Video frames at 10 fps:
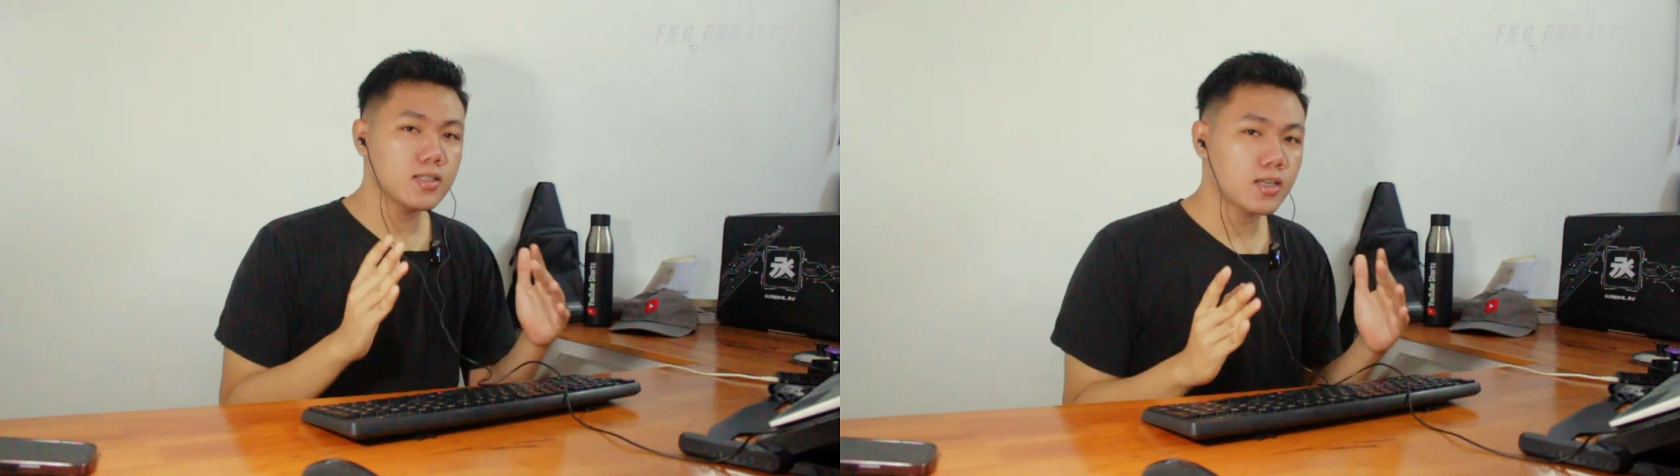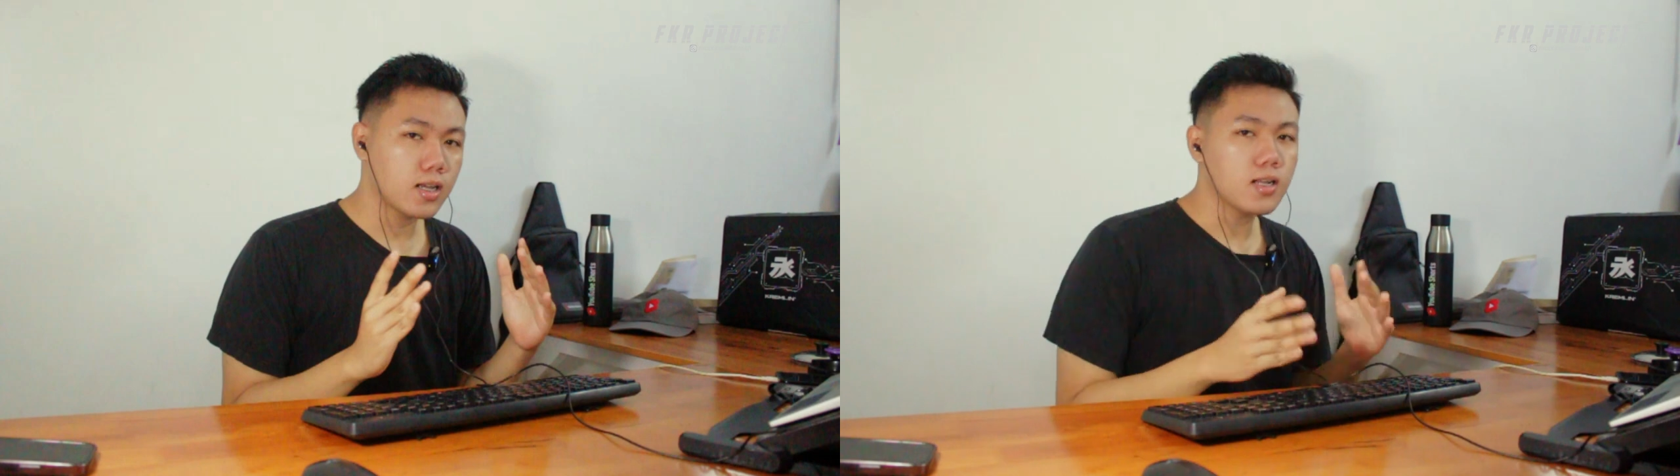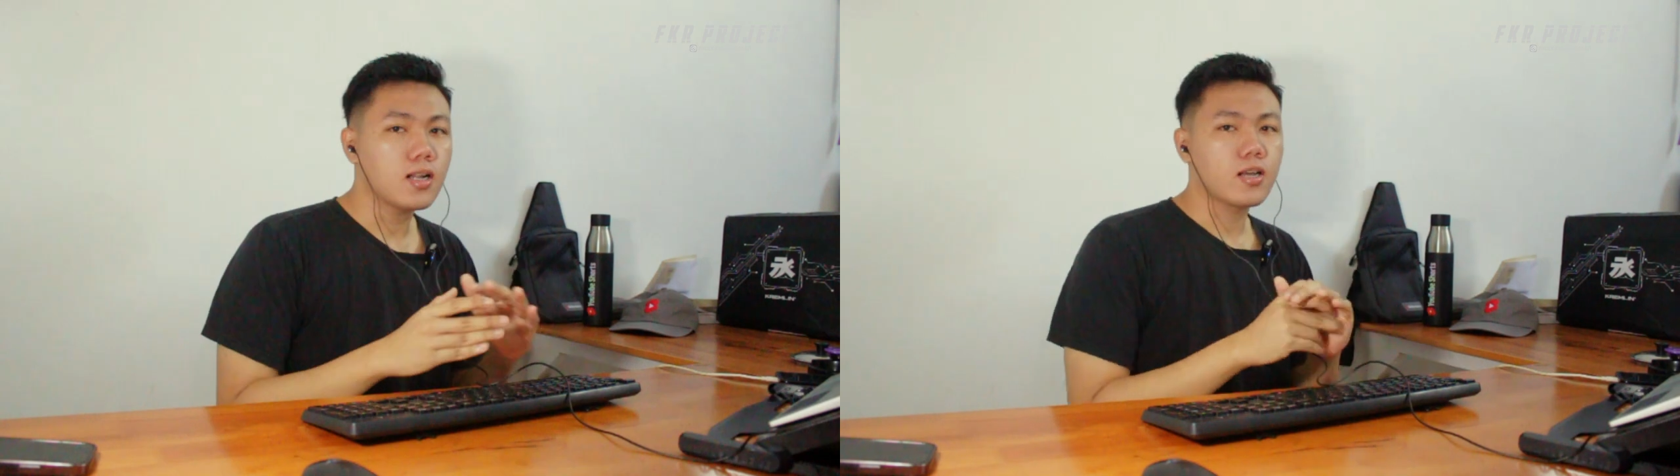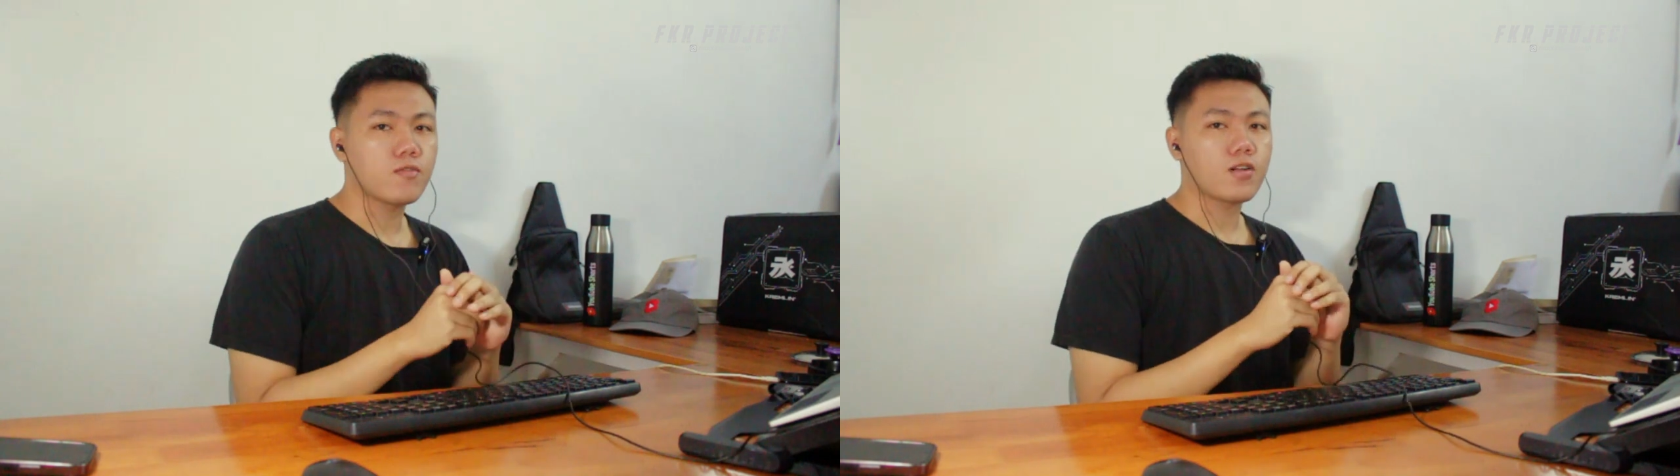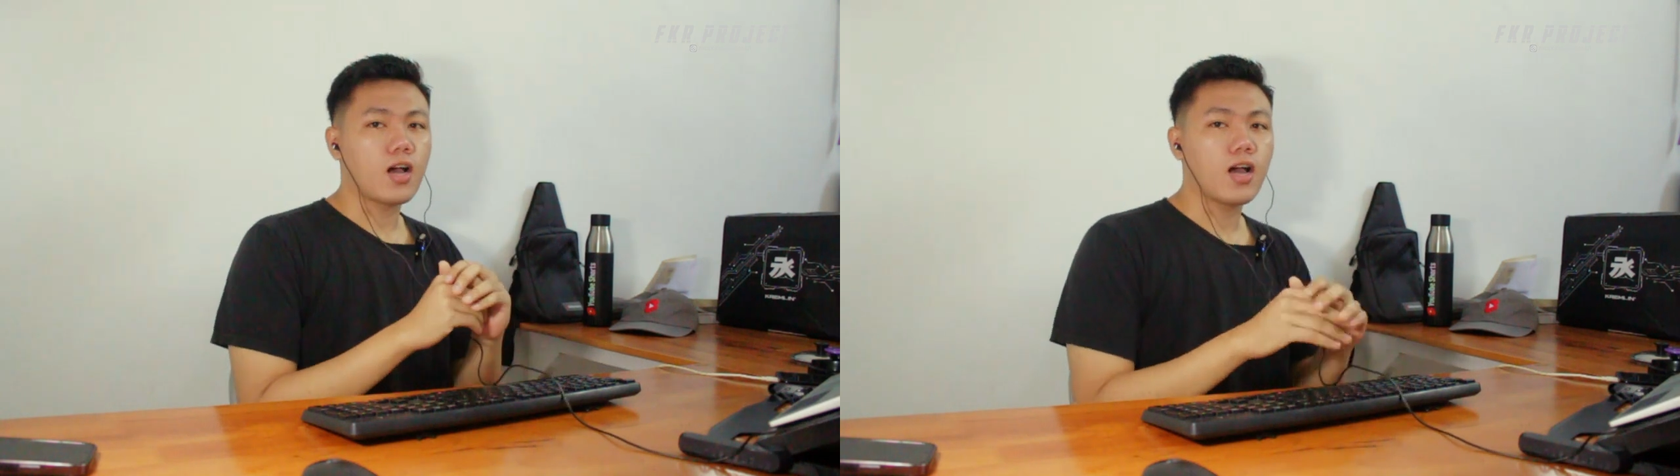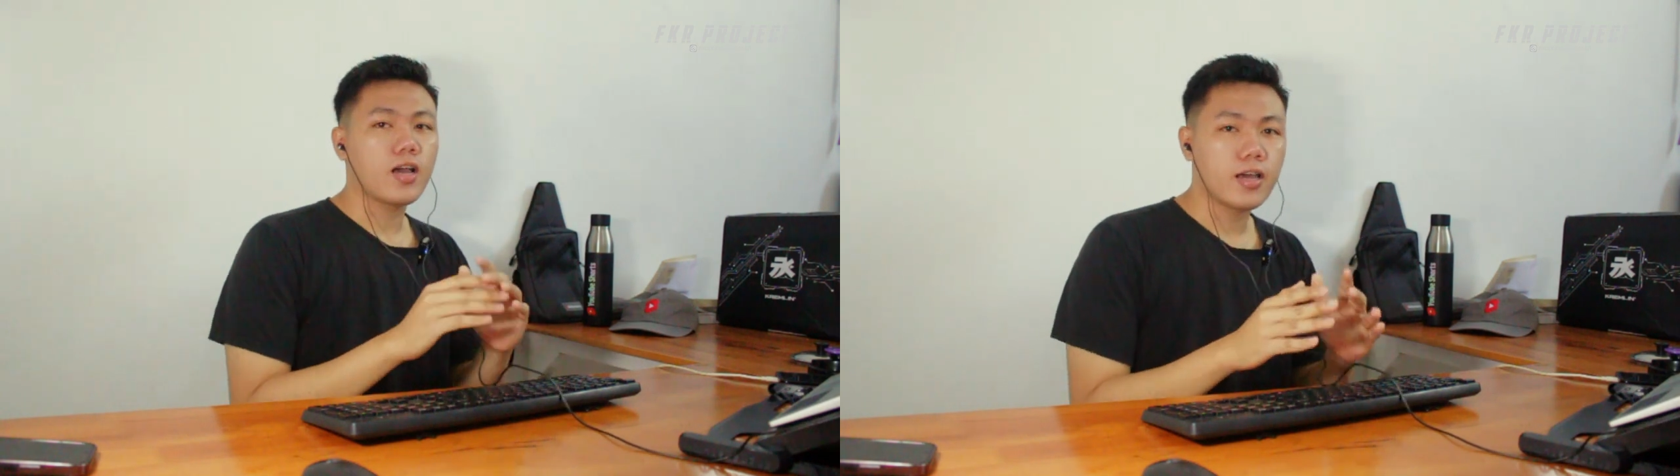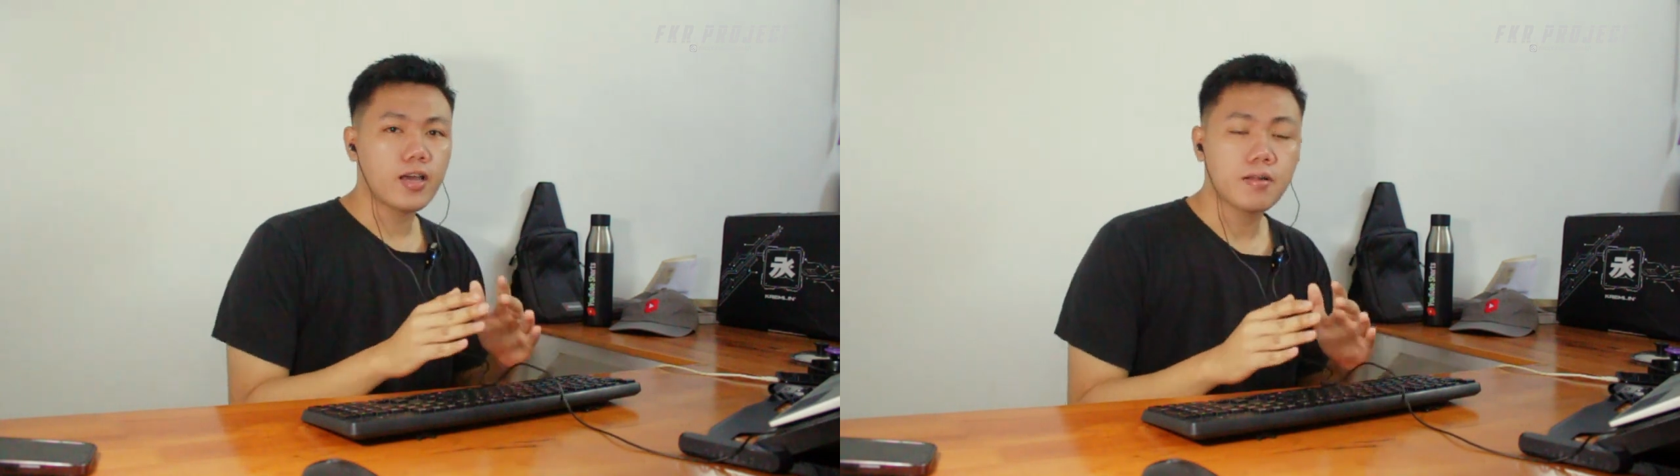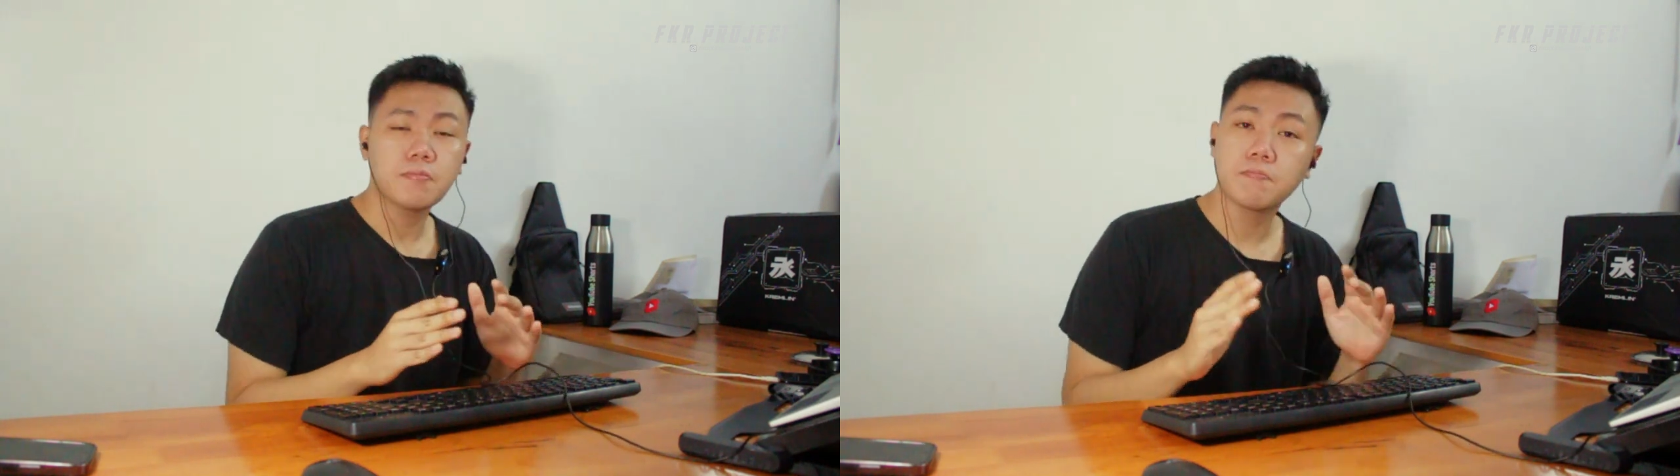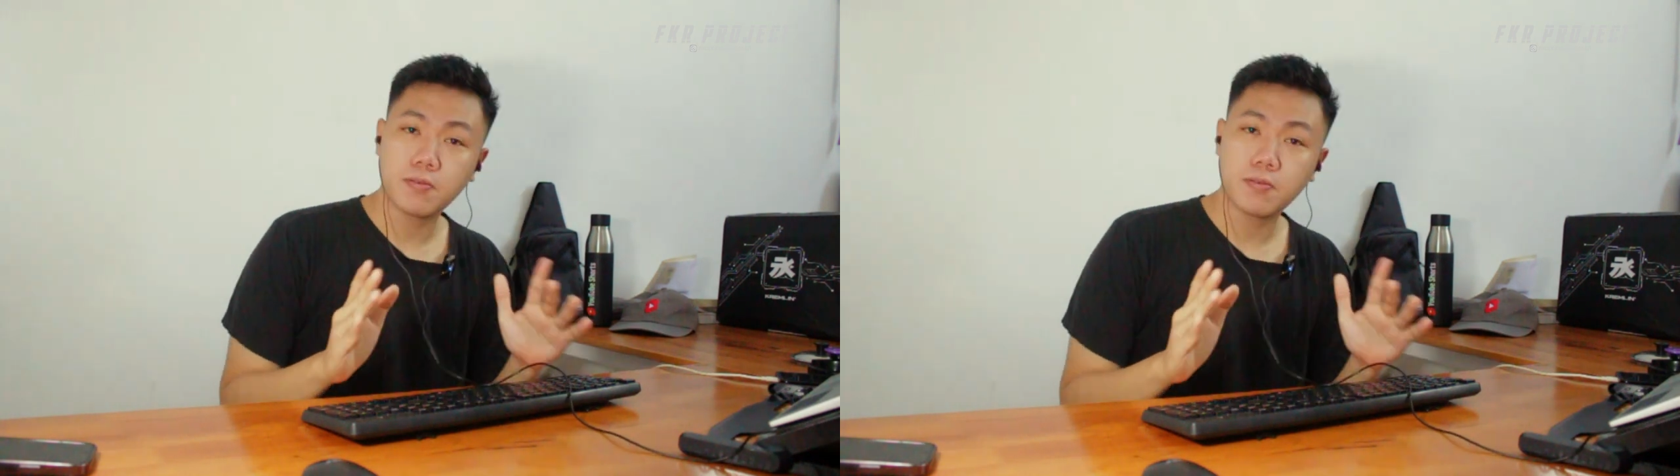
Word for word: di channel FKR